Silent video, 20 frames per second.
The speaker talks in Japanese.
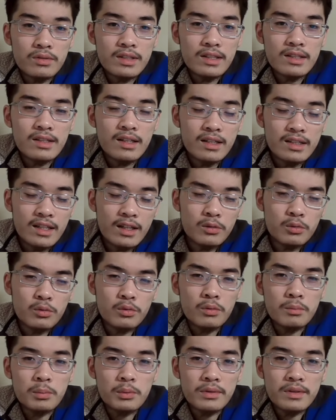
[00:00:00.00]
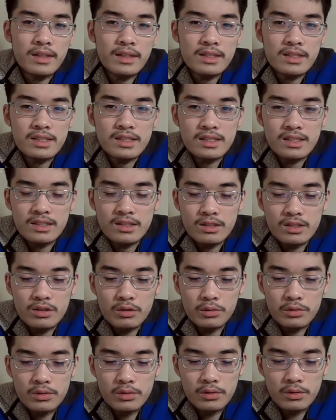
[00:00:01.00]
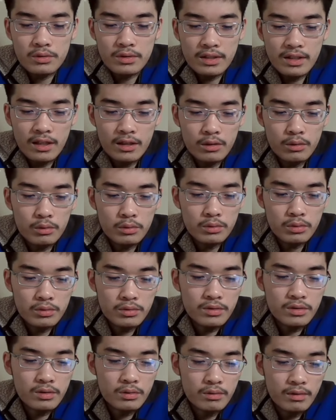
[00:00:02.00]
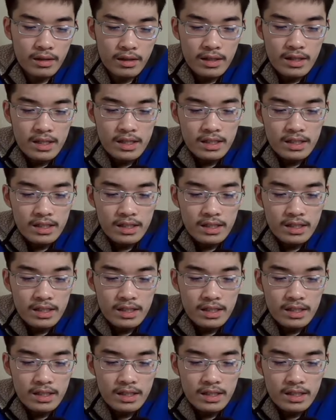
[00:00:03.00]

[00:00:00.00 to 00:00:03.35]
なんか野党を分断しようとするような言動を取るっていうのは、